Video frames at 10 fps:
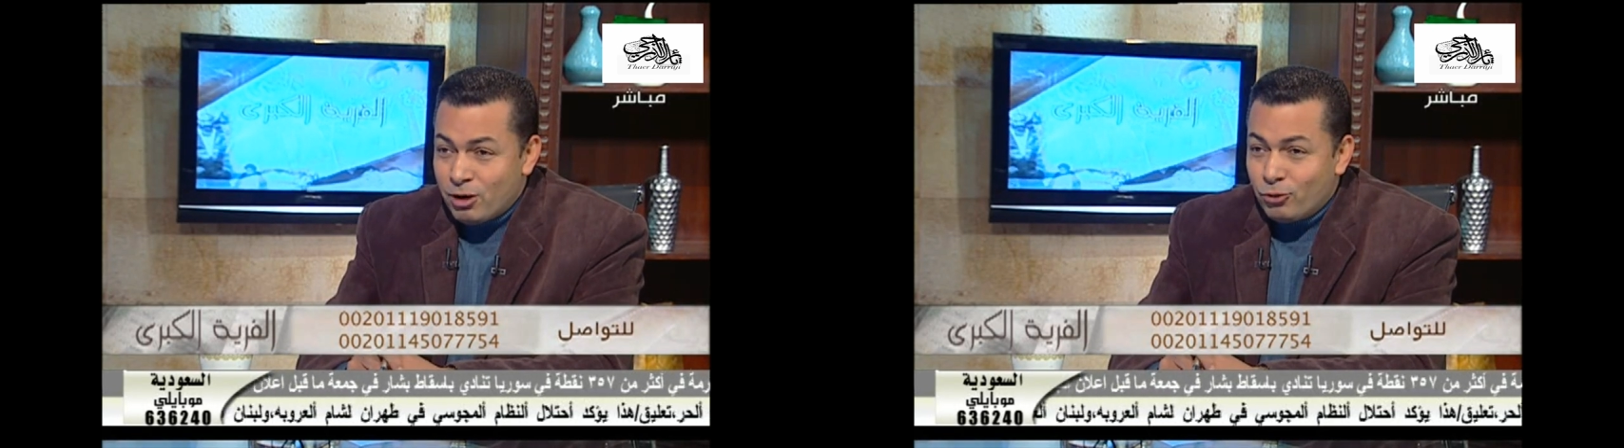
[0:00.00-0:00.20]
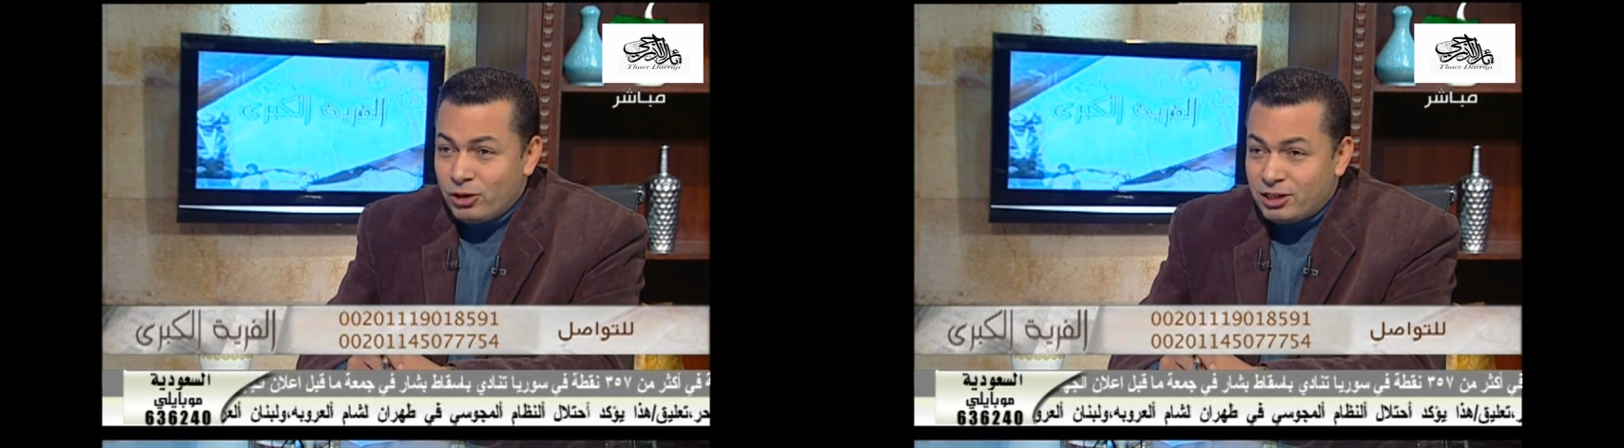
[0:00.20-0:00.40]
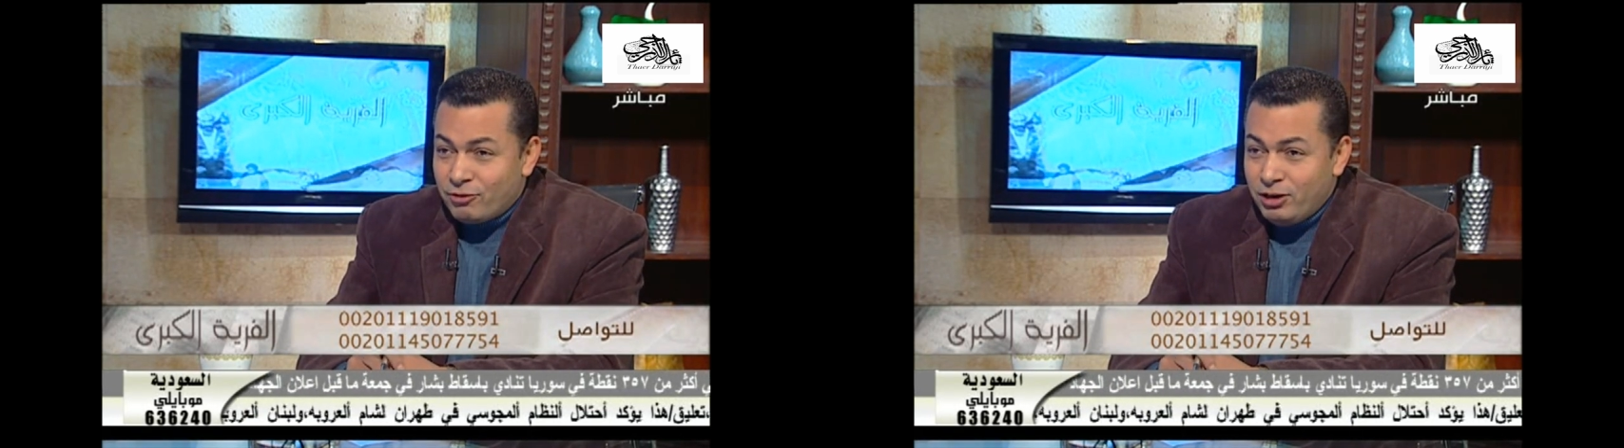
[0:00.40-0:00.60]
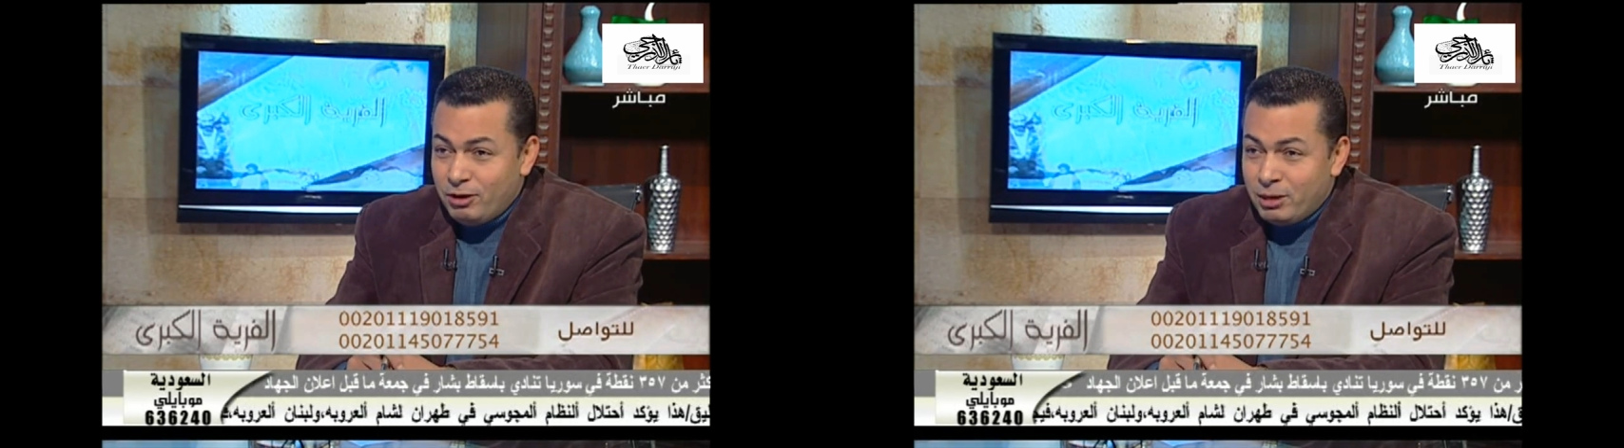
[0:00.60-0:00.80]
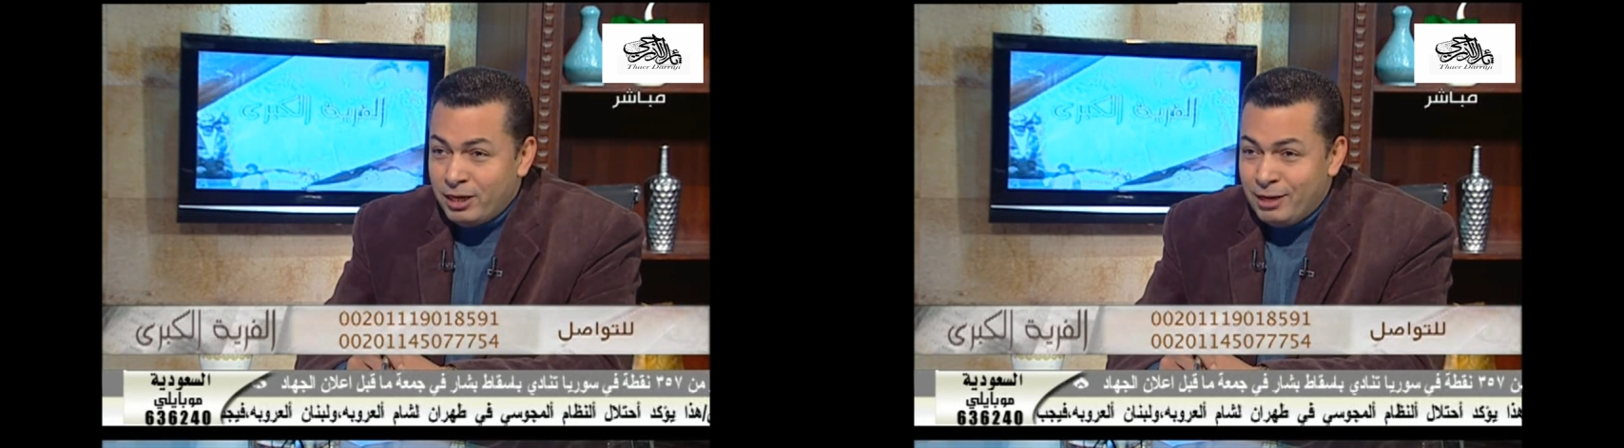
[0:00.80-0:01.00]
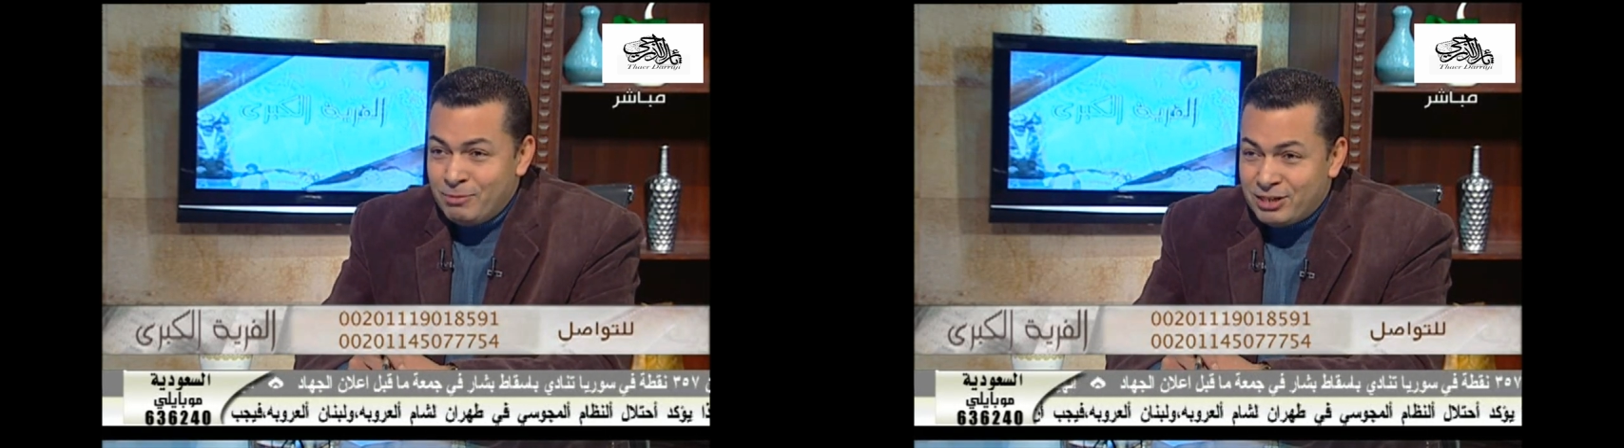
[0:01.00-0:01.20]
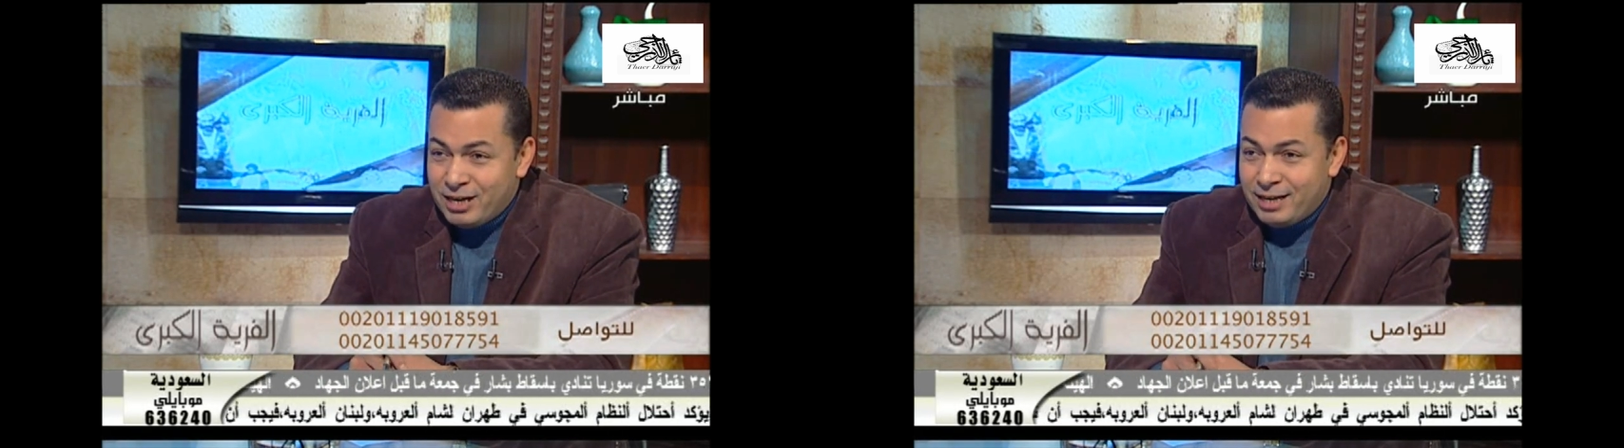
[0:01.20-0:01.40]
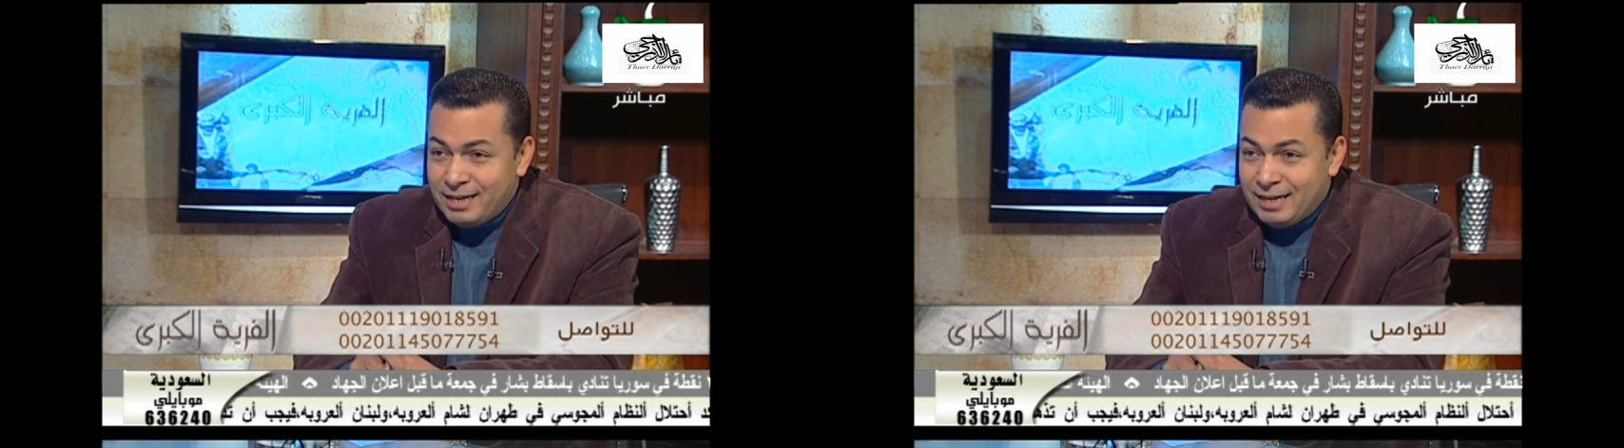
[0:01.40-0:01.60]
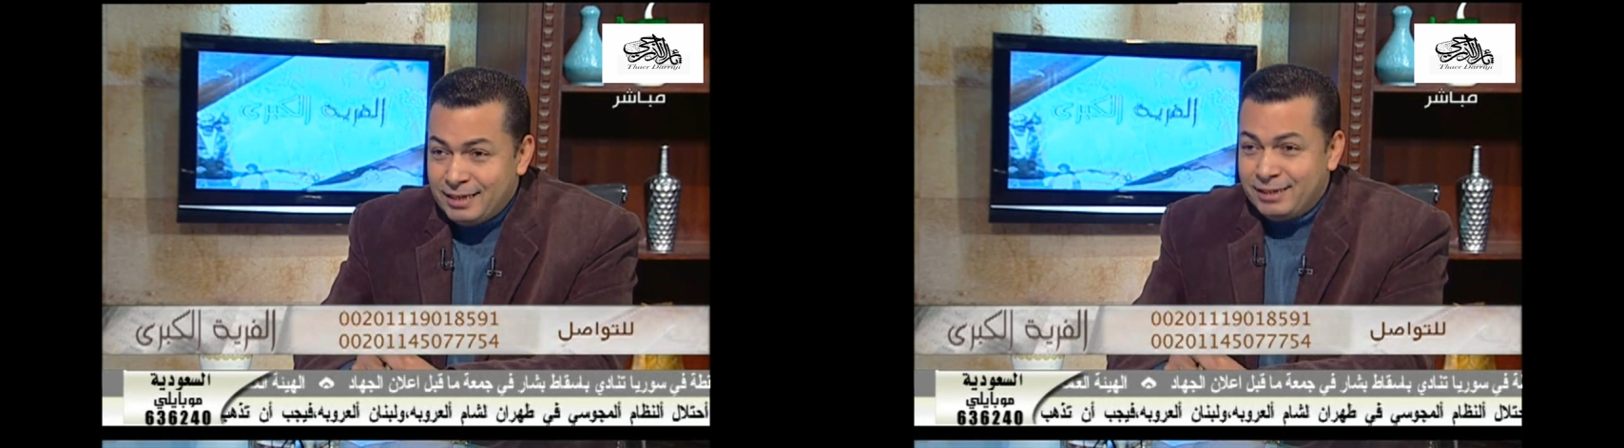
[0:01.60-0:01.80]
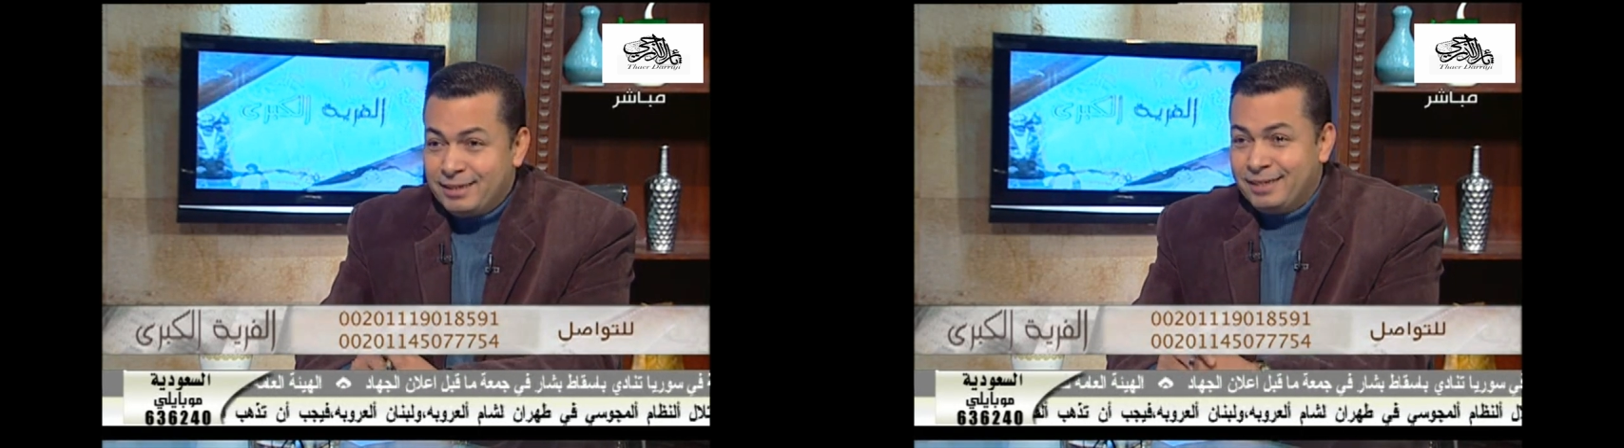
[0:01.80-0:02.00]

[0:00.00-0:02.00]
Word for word: برضه نستفيد من علم سائر يعني